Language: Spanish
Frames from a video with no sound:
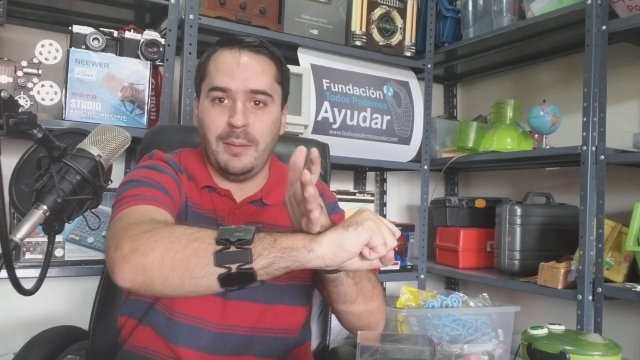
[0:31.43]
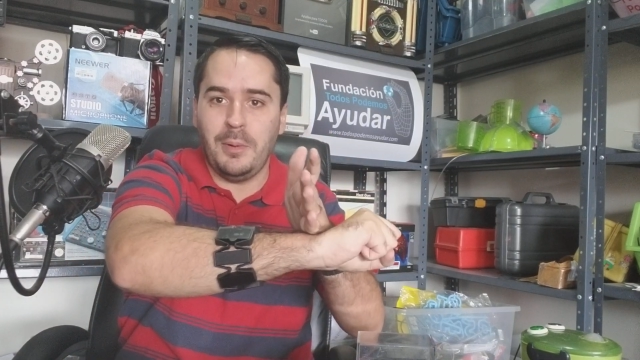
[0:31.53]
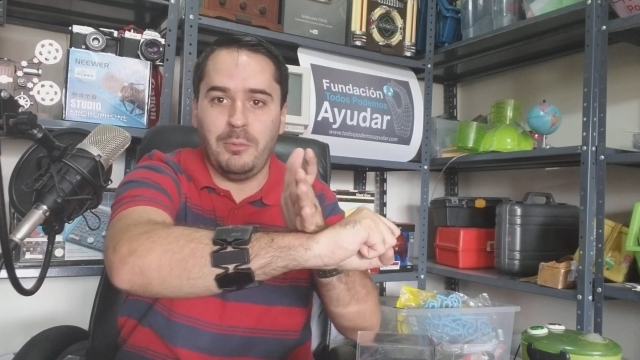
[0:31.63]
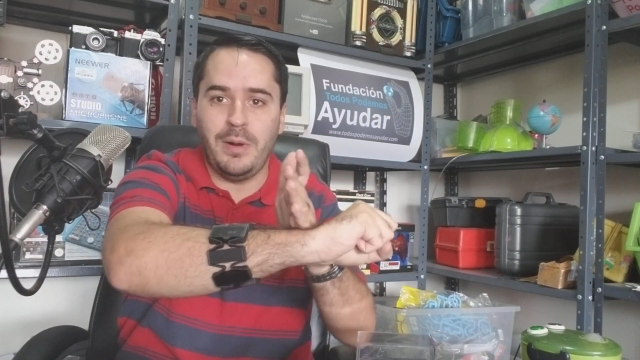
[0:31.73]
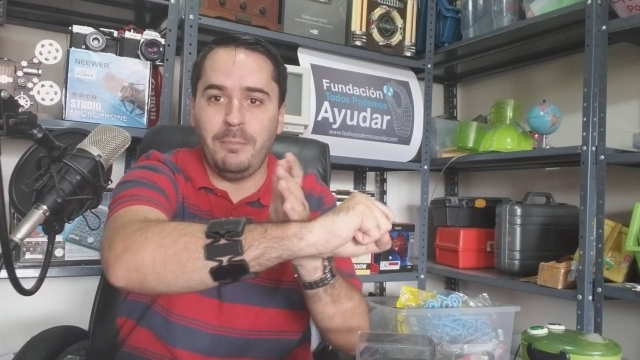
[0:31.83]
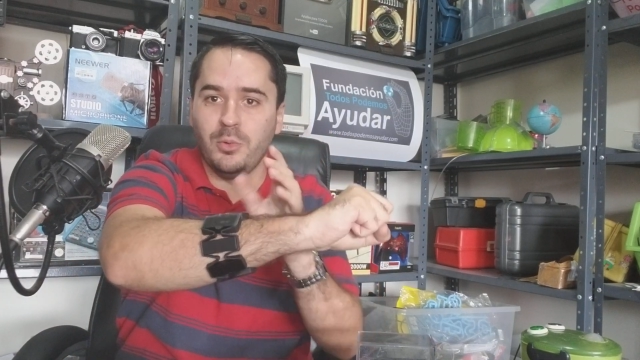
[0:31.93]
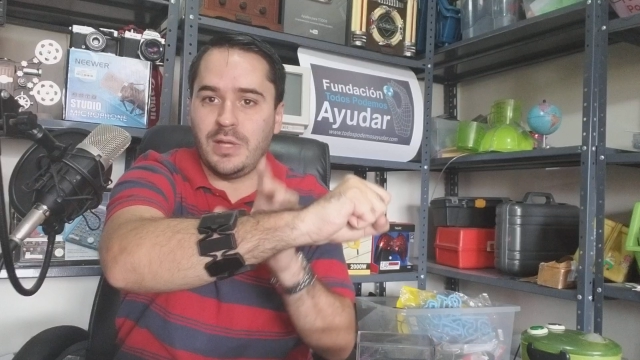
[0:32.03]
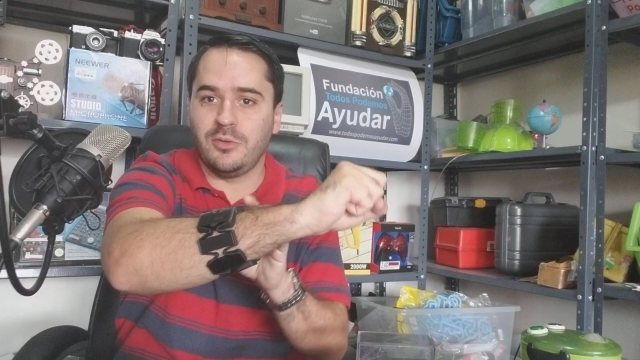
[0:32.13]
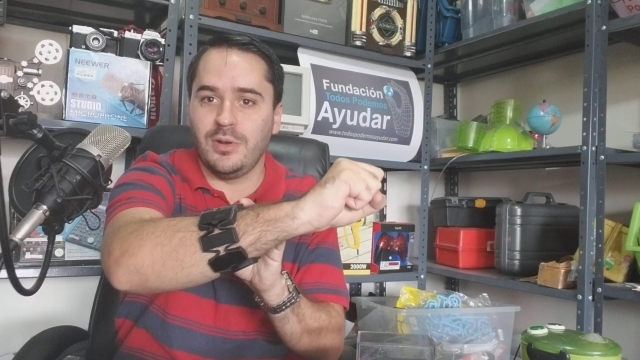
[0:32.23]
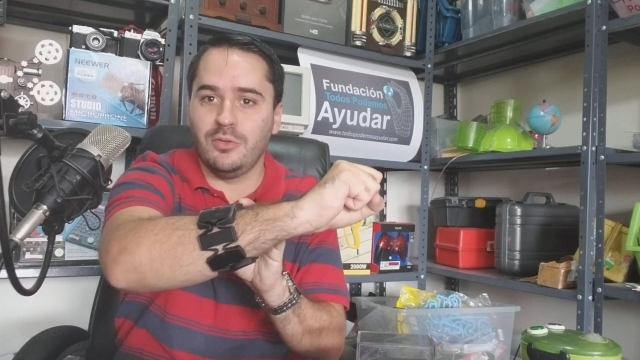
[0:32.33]
por ejemplo, una
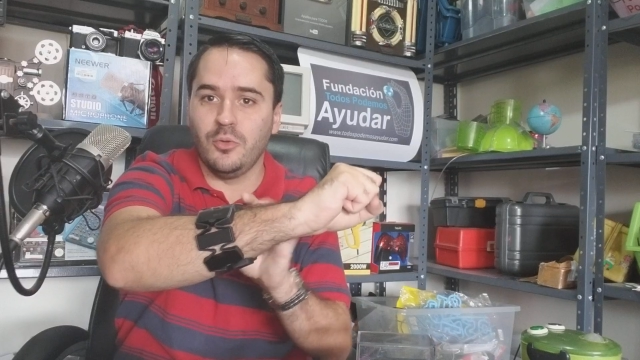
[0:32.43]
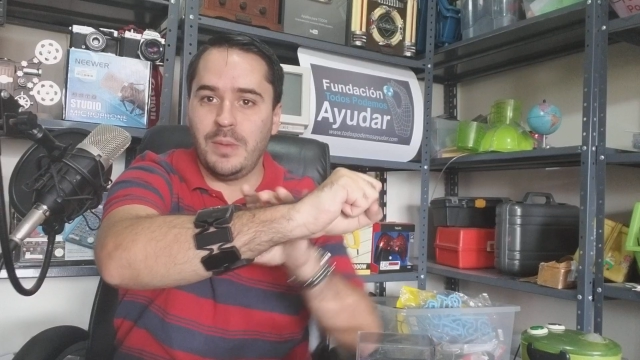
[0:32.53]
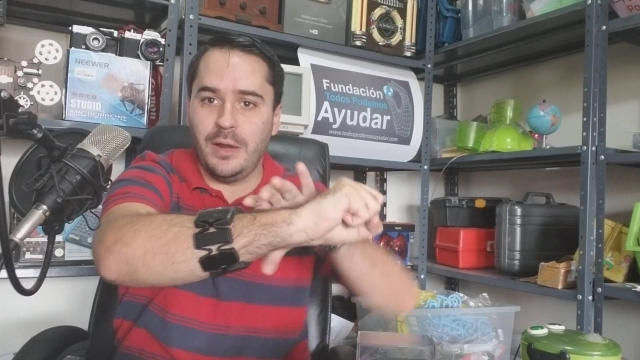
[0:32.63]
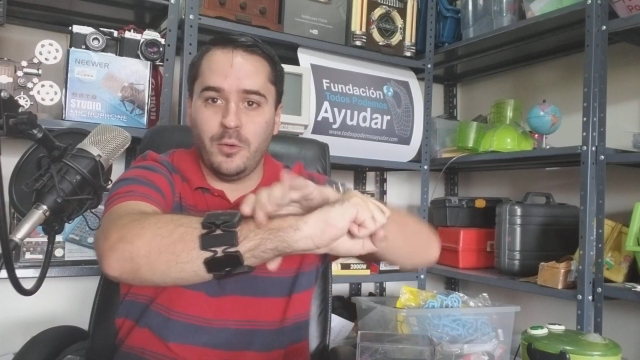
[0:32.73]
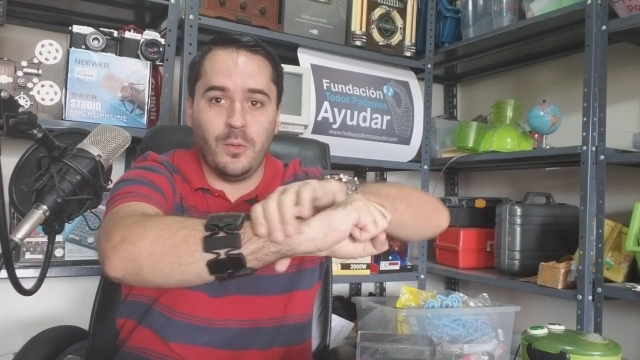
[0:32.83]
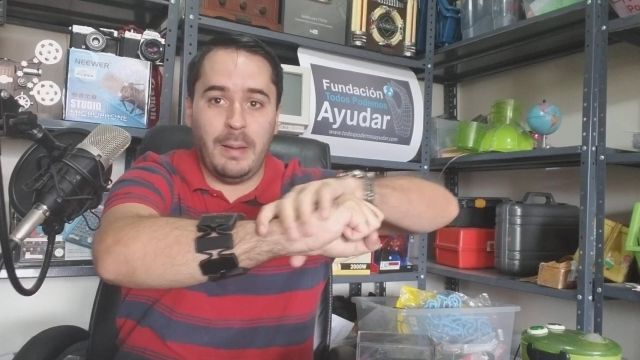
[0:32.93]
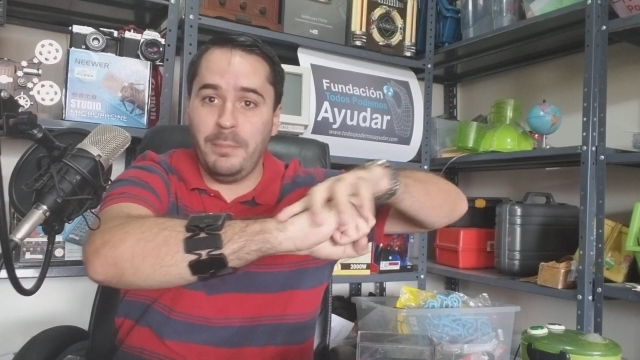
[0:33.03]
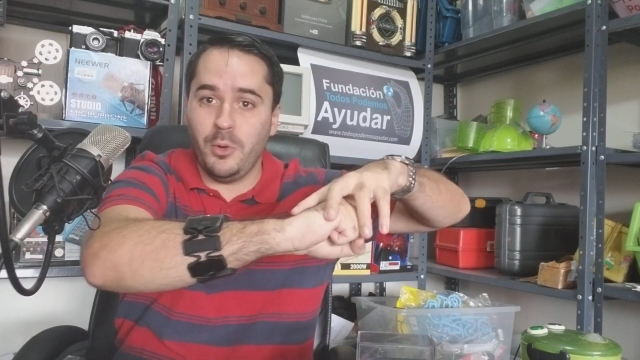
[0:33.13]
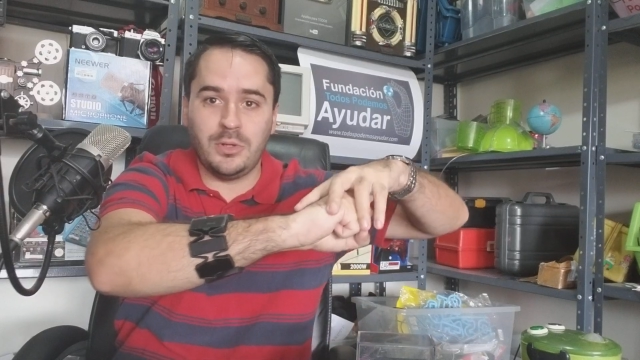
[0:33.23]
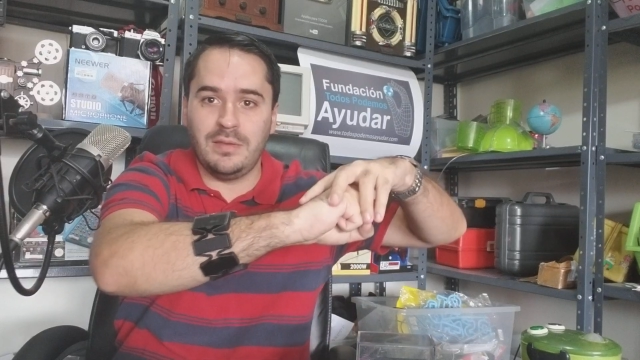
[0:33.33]
amputación en su mano mano con una
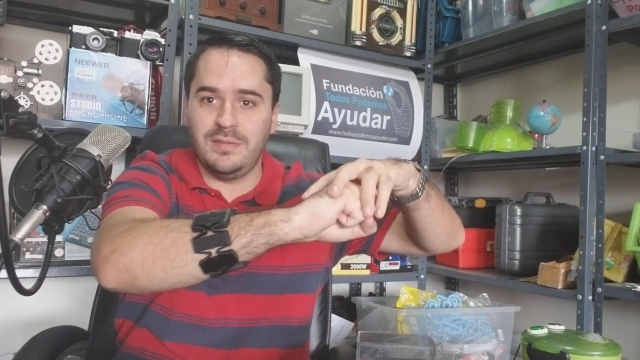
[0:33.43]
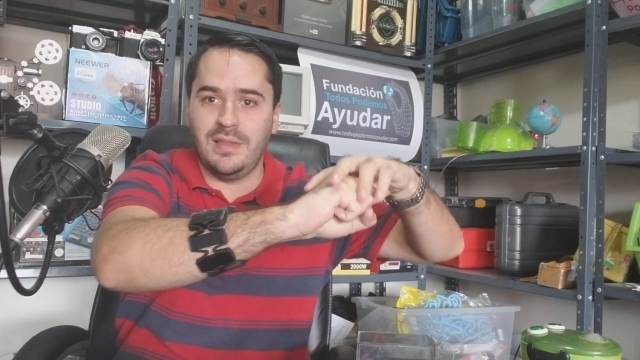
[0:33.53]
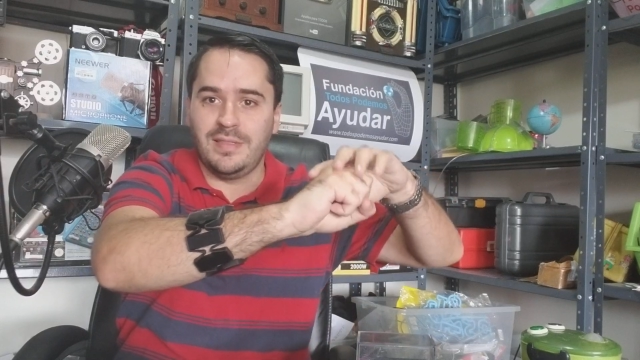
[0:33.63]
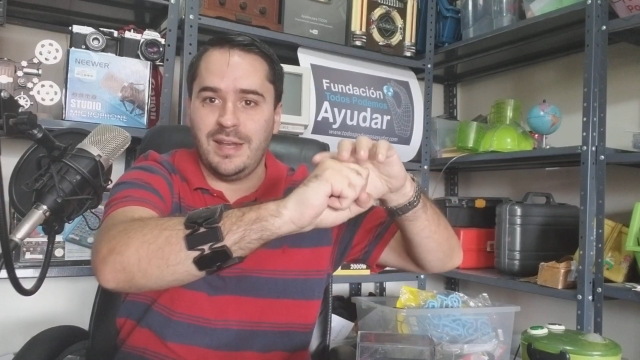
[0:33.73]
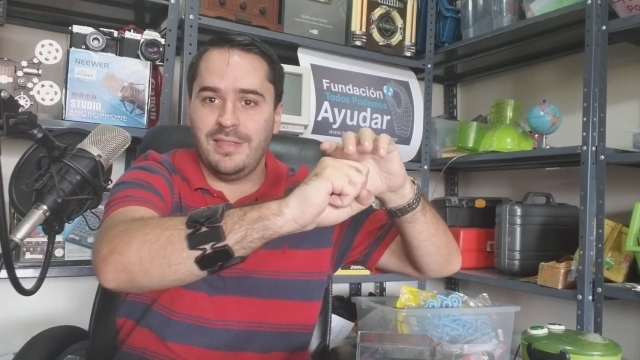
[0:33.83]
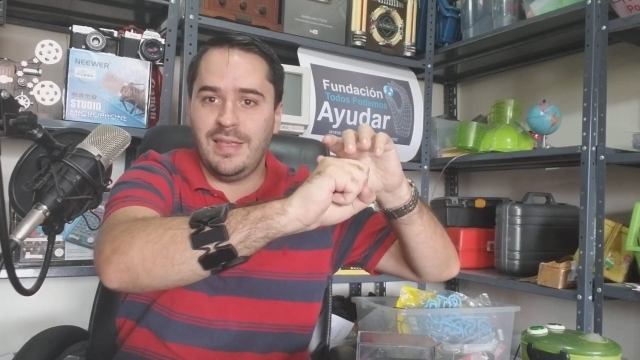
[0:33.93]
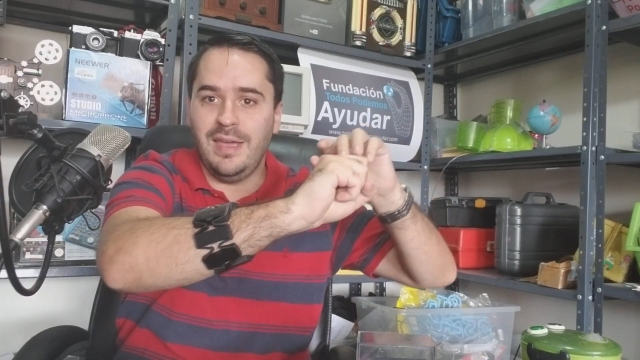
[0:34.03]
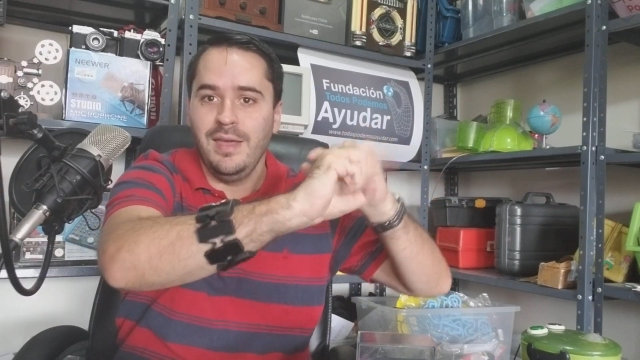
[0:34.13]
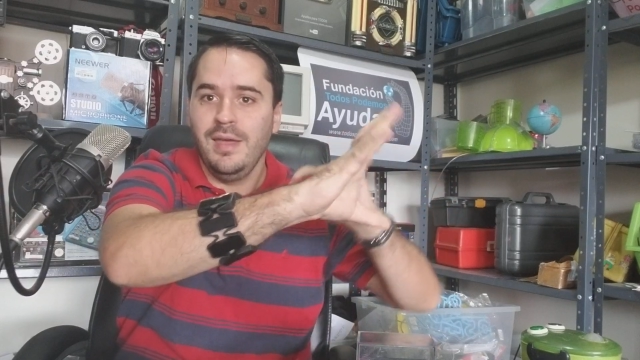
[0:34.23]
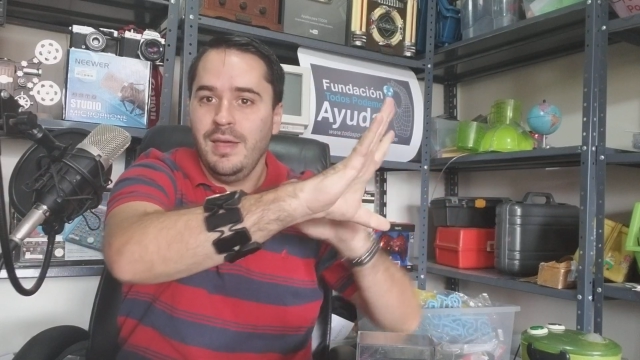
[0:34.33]
prótesis en 3D,